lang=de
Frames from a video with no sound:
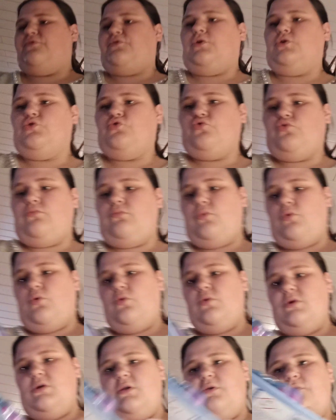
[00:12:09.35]
von
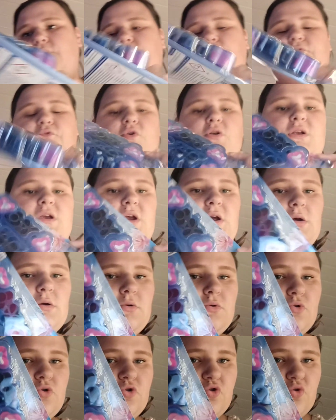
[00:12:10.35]
Domol für die
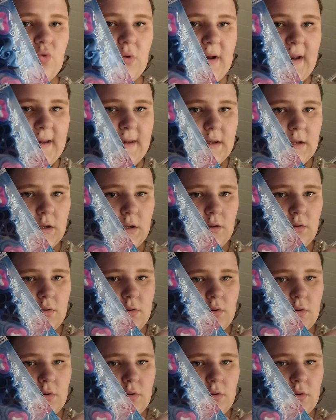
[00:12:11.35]
Toilette